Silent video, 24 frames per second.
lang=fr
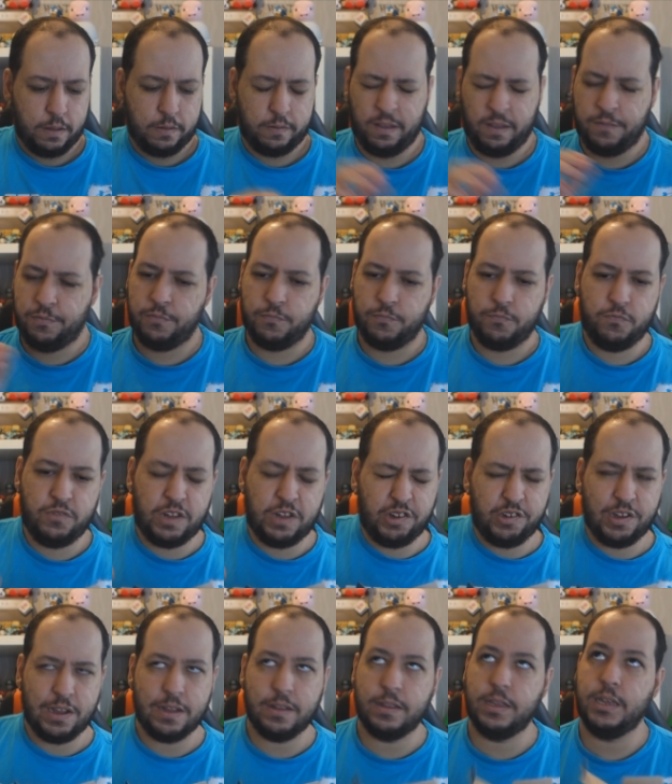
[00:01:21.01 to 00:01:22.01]
C'est que vous,
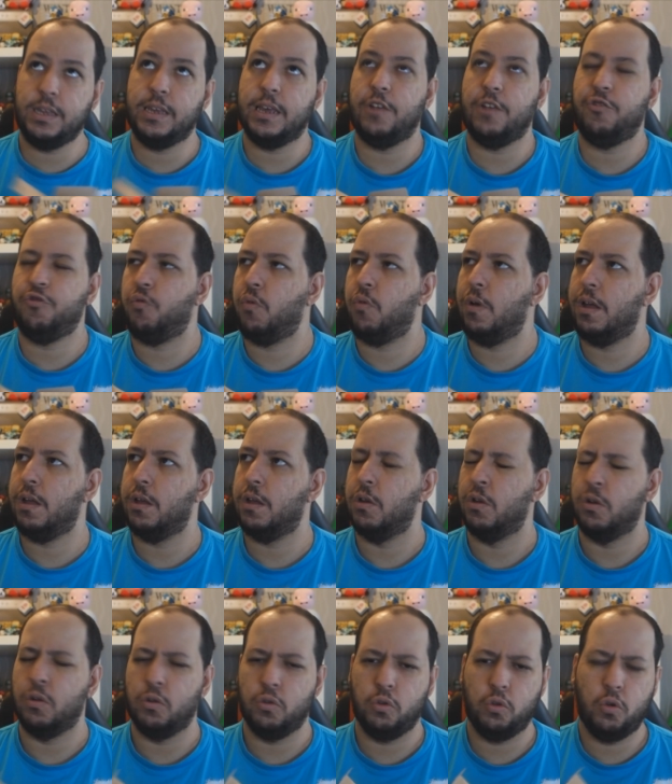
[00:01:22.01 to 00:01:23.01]
achetez un ticket, je crois,
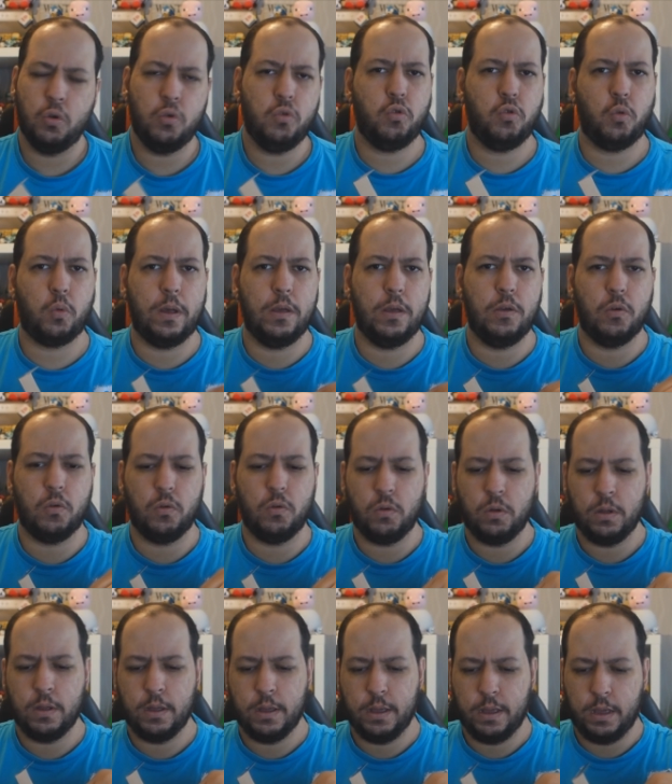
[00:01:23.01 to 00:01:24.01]
2 euh, ou 3
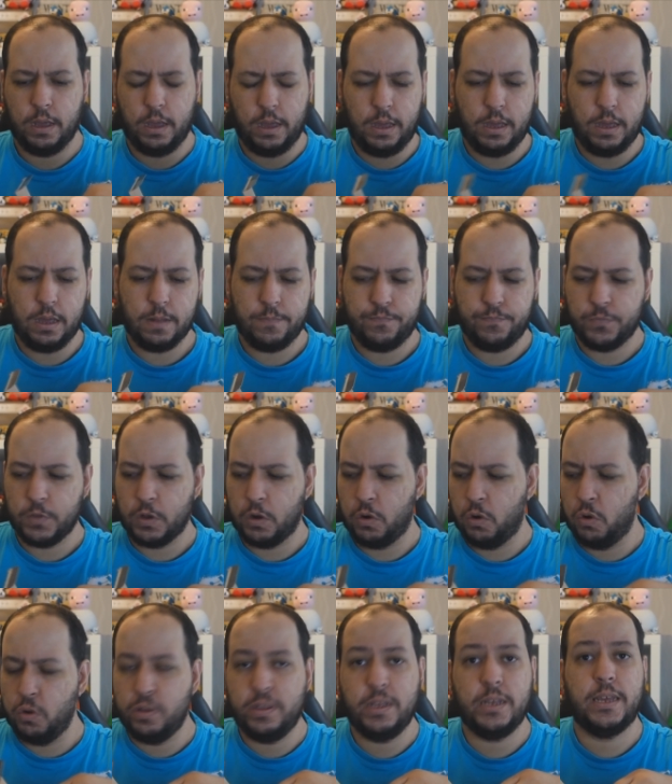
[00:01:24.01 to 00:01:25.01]
euros, et
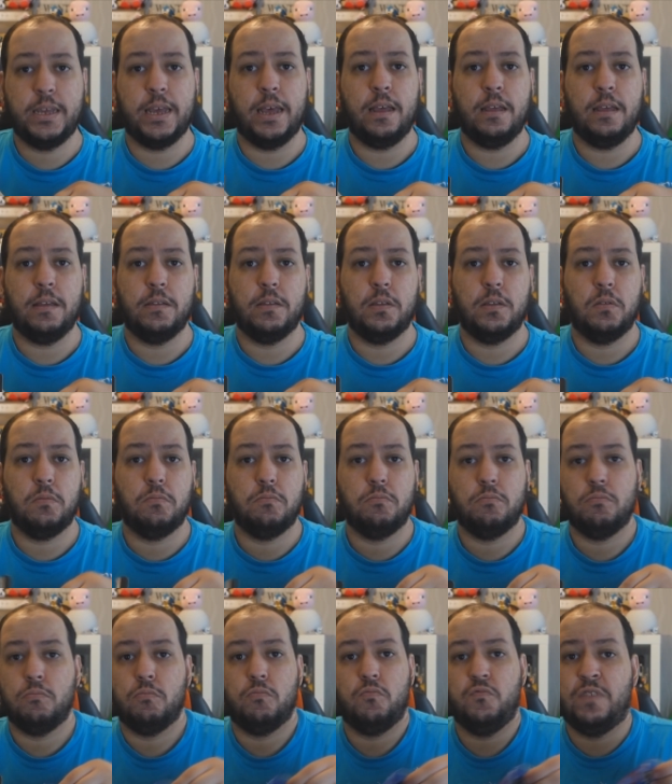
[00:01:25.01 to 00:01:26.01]
le ticket,
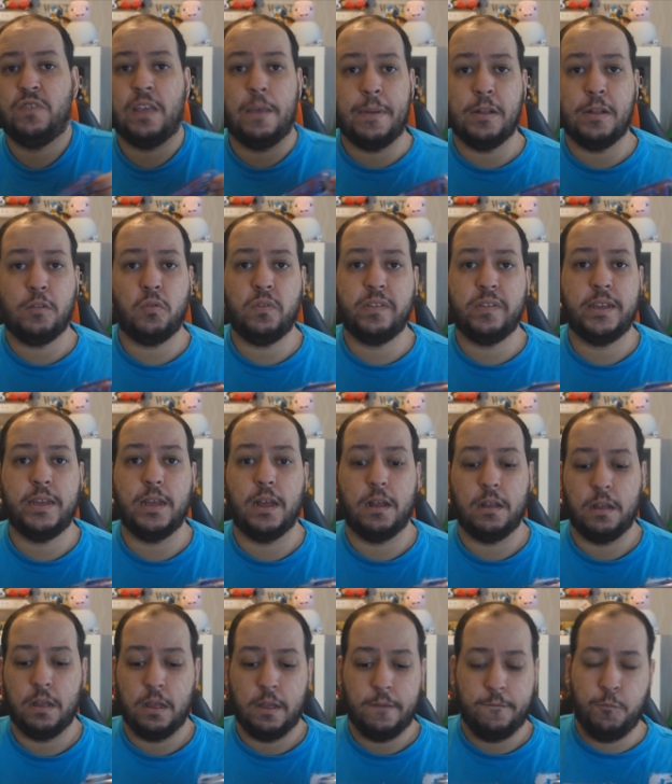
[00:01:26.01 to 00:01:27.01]
vous ne savez pas trop ce qu'il y
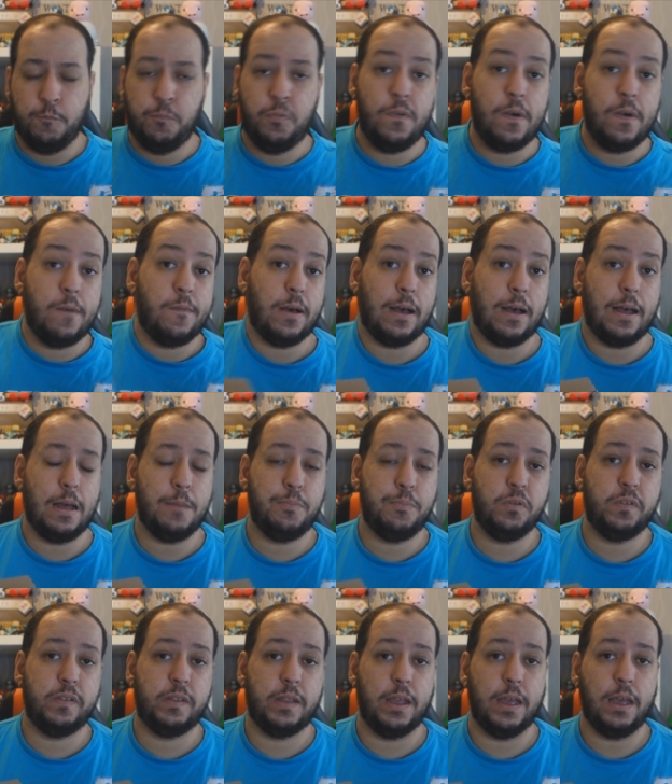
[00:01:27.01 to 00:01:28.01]
a. Vous pouvez avoir un
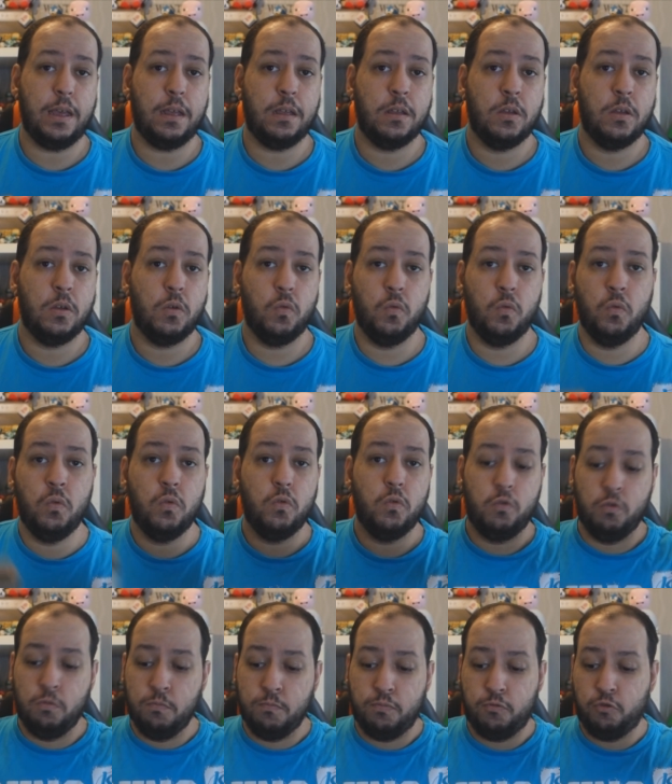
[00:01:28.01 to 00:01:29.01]
poster
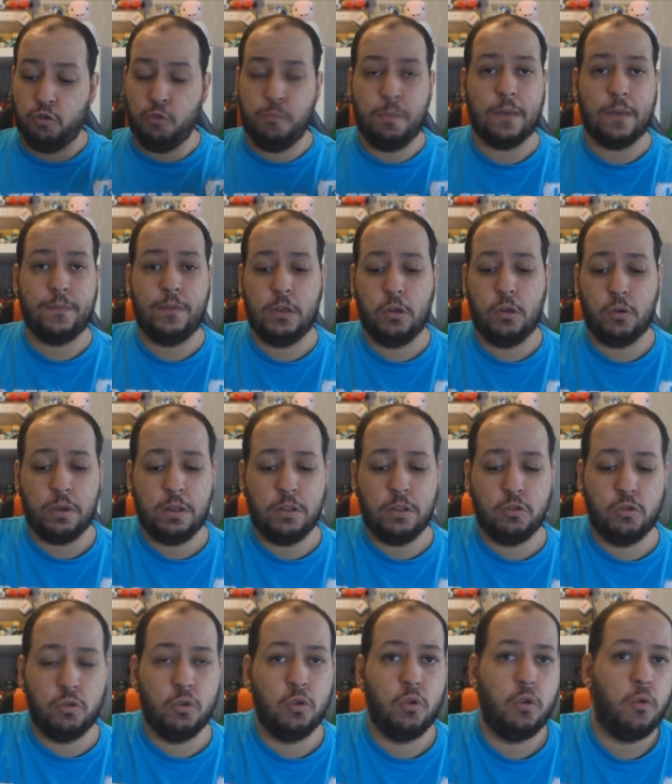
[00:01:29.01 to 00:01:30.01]
ou une super
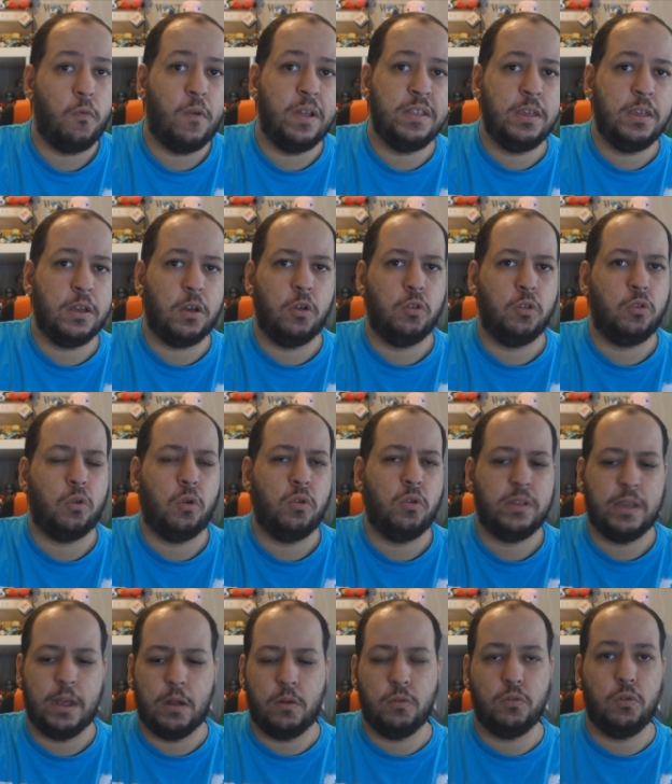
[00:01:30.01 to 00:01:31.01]
figurine de, on va dire,
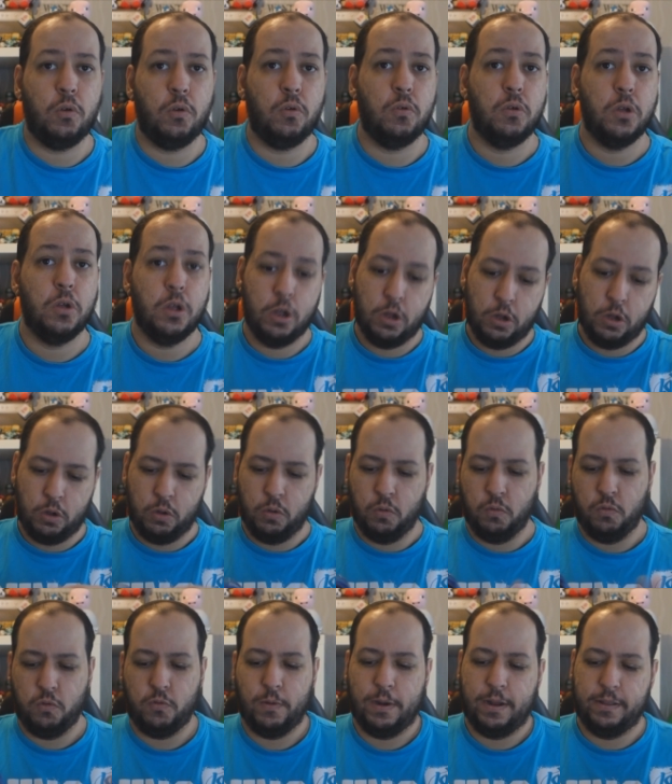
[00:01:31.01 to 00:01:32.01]
30-40 euros.
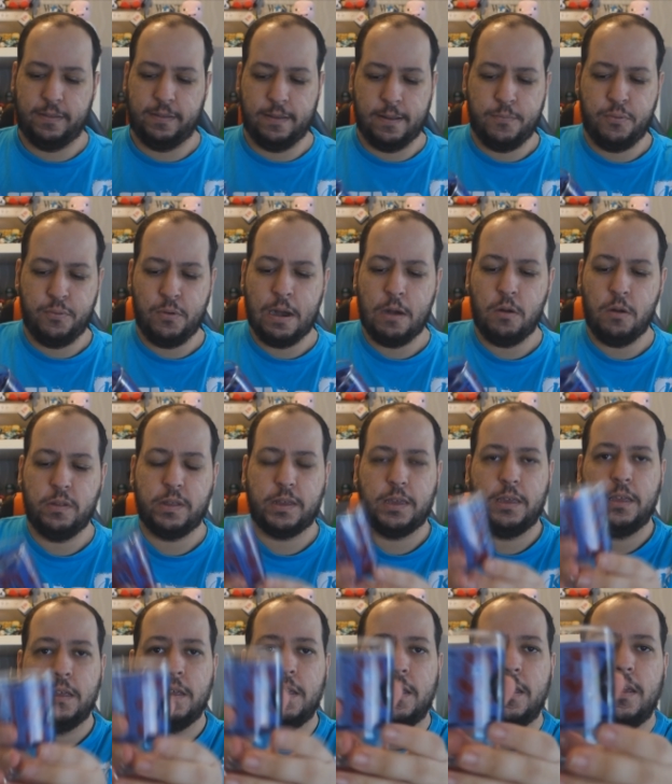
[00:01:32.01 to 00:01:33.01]
Donc voilà, c'est un peu la
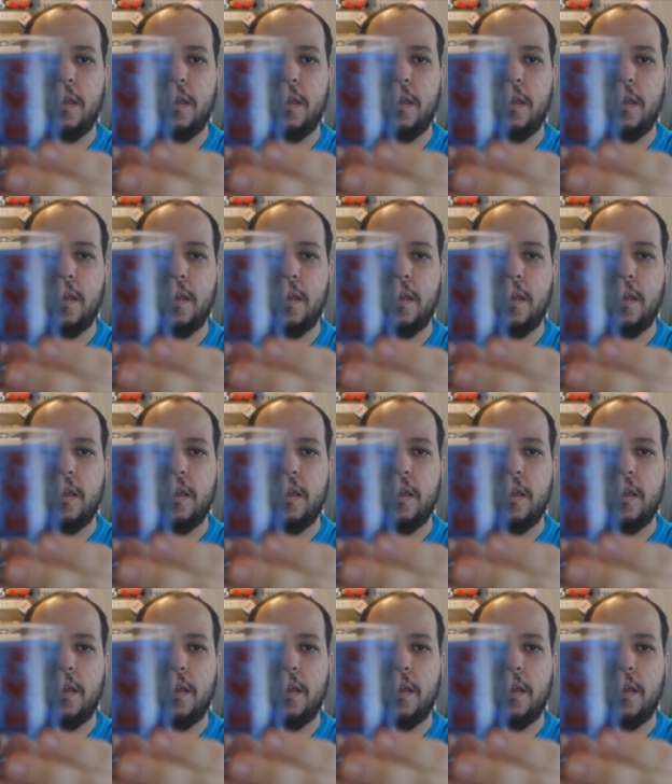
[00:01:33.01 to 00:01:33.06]
loterie.